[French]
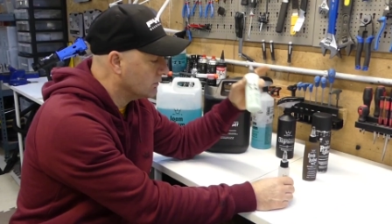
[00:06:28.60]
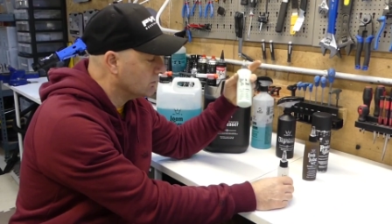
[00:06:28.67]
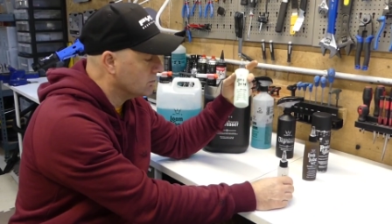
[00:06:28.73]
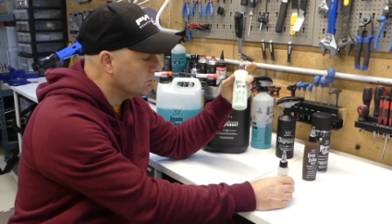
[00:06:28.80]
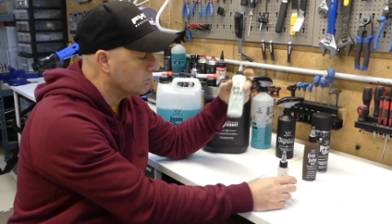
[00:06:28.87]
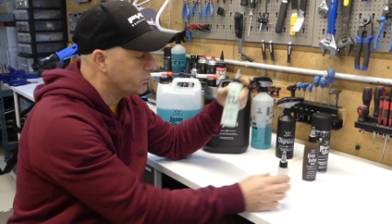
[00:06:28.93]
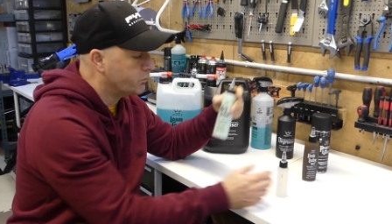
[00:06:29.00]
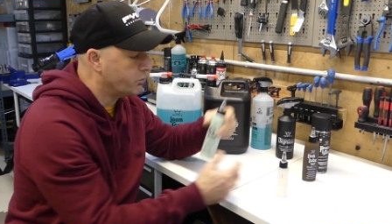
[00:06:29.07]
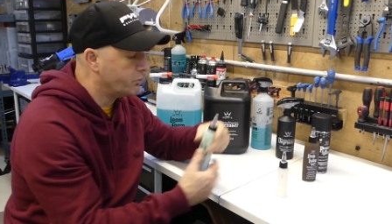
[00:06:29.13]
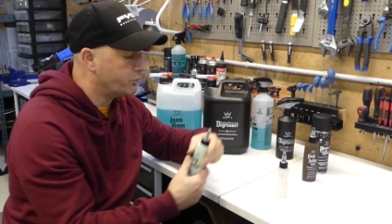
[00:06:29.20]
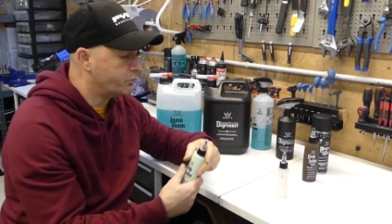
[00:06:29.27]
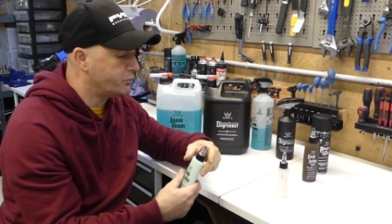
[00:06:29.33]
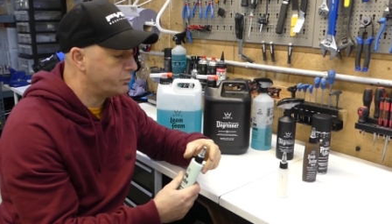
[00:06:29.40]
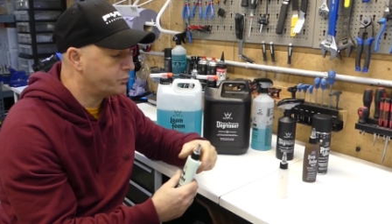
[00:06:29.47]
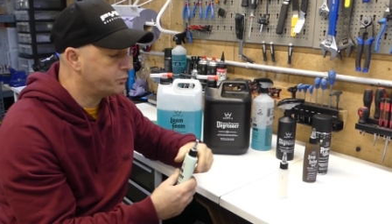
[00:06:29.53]
euh,
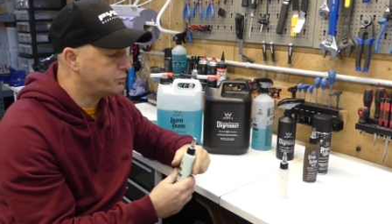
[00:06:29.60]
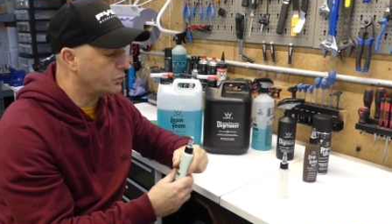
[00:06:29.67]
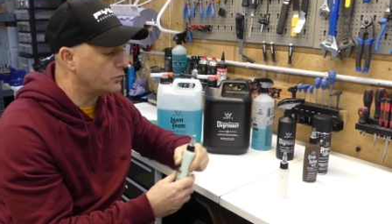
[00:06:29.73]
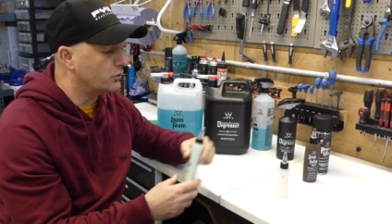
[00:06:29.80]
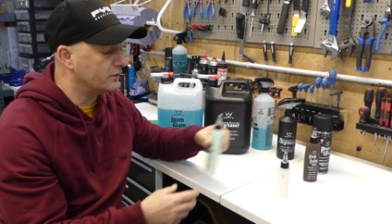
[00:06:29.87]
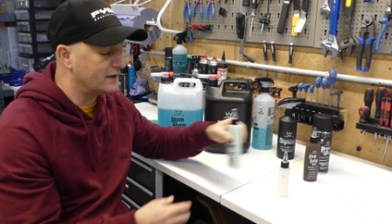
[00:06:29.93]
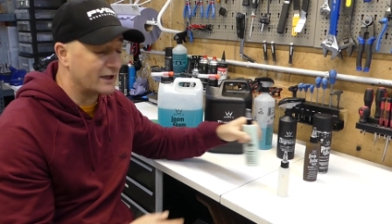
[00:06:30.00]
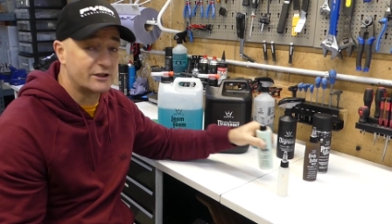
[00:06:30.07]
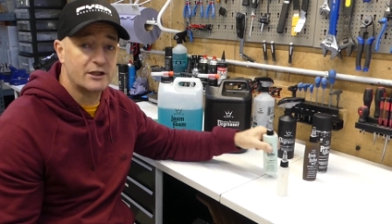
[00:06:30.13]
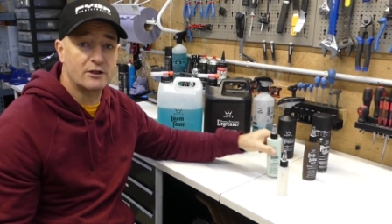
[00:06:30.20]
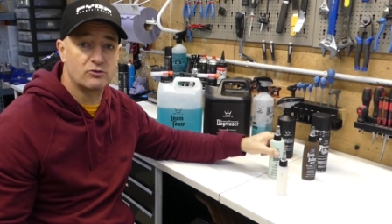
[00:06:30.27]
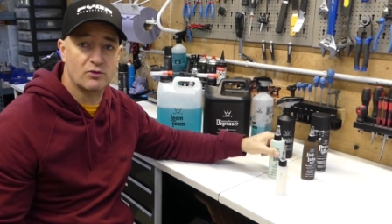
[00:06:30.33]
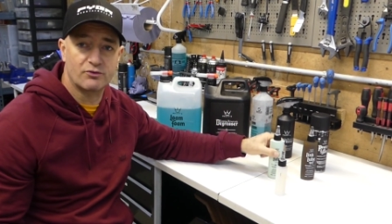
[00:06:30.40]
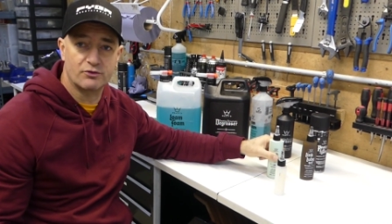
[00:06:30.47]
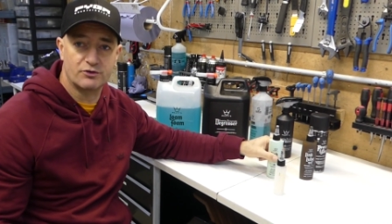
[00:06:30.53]
pour que ta
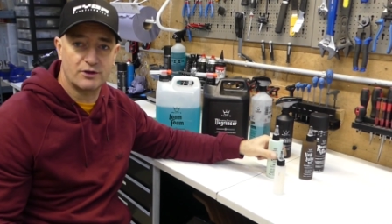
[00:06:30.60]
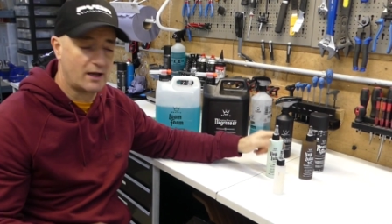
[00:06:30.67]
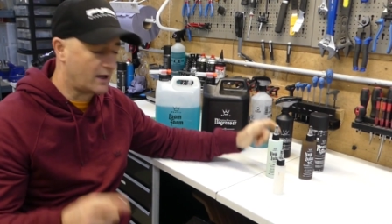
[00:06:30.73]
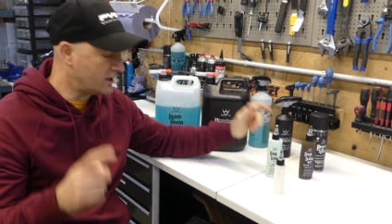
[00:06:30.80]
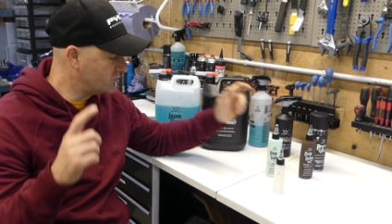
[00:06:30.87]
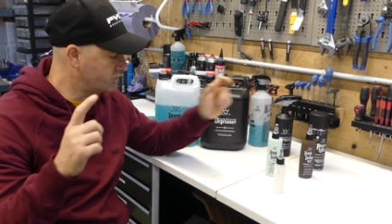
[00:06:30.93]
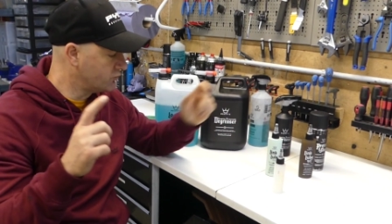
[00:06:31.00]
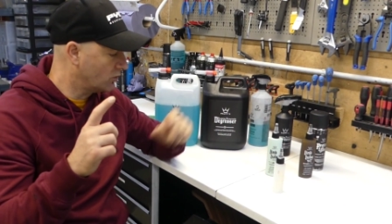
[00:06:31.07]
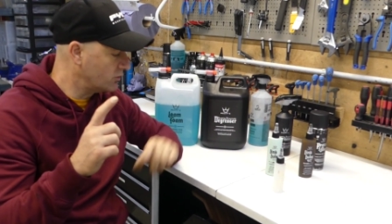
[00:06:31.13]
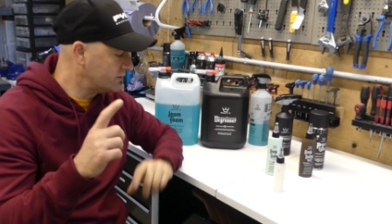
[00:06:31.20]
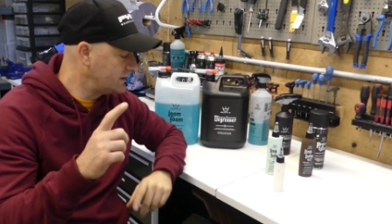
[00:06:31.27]
chaîne soit fonctionnelle, et je vous le